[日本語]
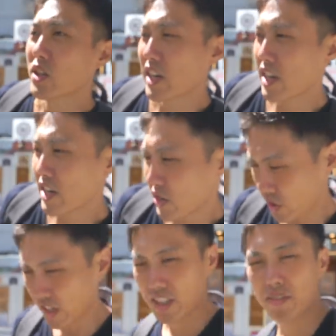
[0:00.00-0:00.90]
ケー
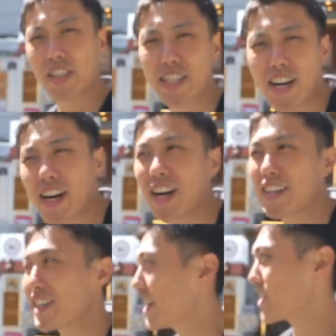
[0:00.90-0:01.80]
了解できました
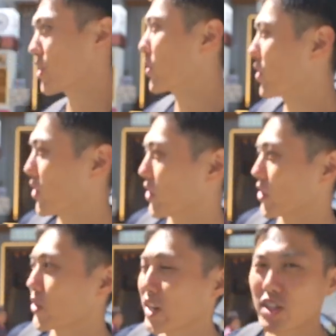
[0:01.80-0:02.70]
でその
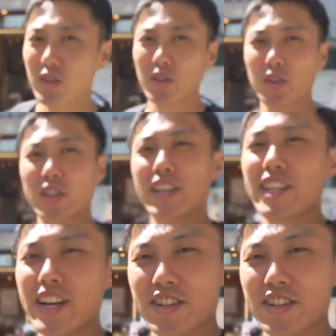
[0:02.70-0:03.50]
両替所の隣にあ